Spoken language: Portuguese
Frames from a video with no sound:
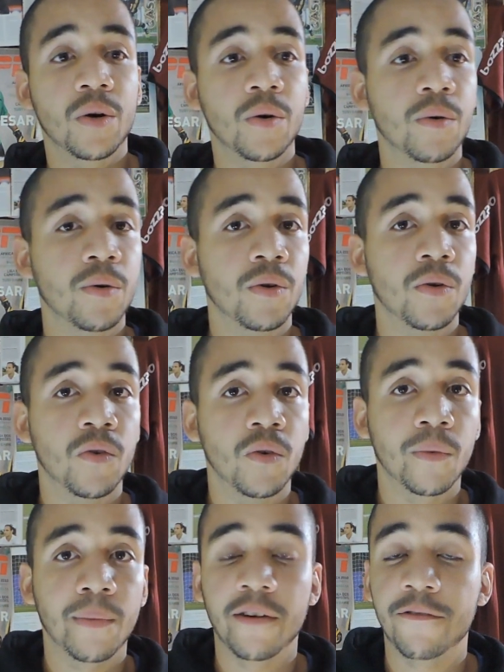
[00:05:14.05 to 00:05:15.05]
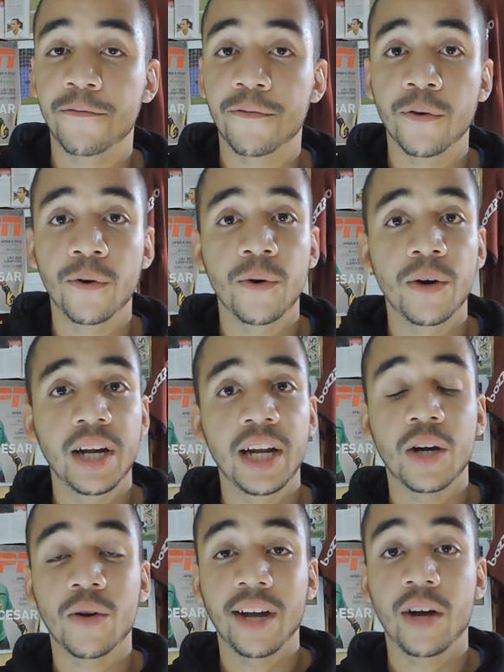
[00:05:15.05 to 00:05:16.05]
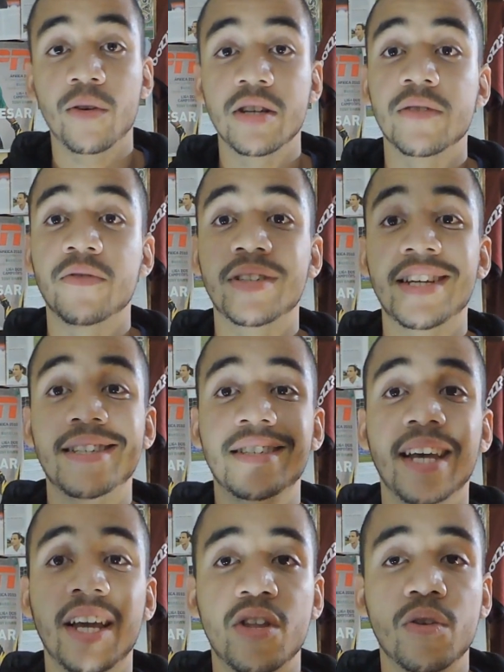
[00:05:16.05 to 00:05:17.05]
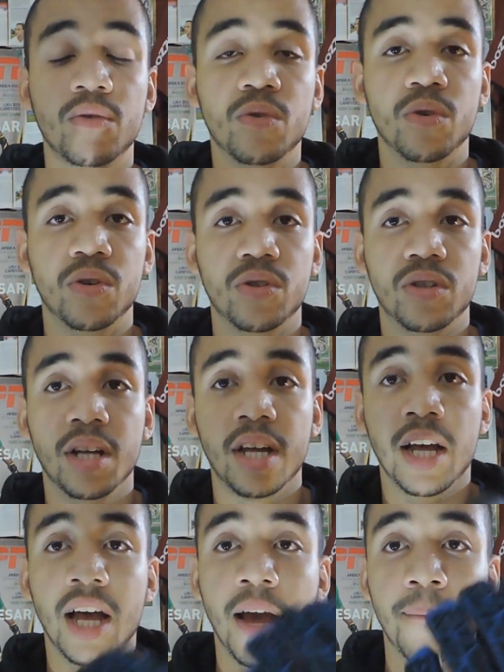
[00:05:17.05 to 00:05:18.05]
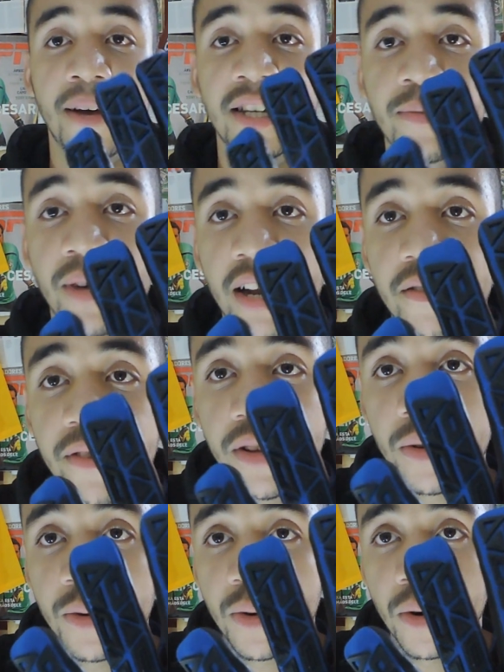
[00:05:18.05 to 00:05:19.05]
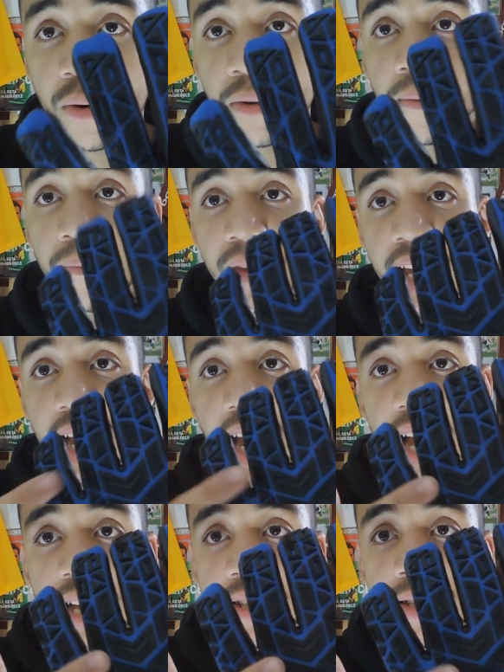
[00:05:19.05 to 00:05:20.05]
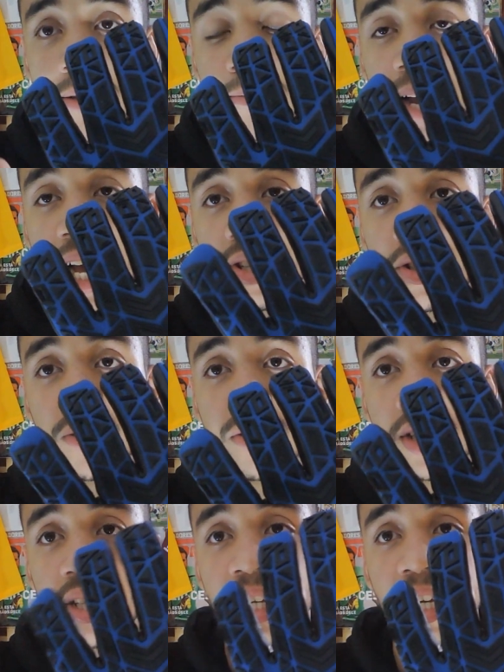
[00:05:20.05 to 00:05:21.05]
um, uma folha, qualquer coisa você sente no torso. Mesmo ela vindo com esses plásticos